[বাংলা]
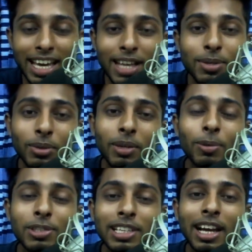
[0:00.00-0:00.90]
এই জন্যই
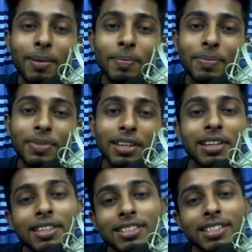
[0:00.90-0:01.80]
বলছিলাম
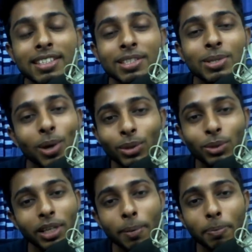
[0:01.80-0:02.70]
যে
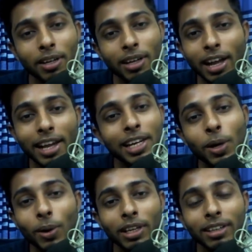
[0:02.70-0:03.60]
যতই আপনারা কাহিনী
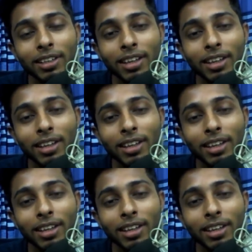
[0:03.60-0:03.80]
করেন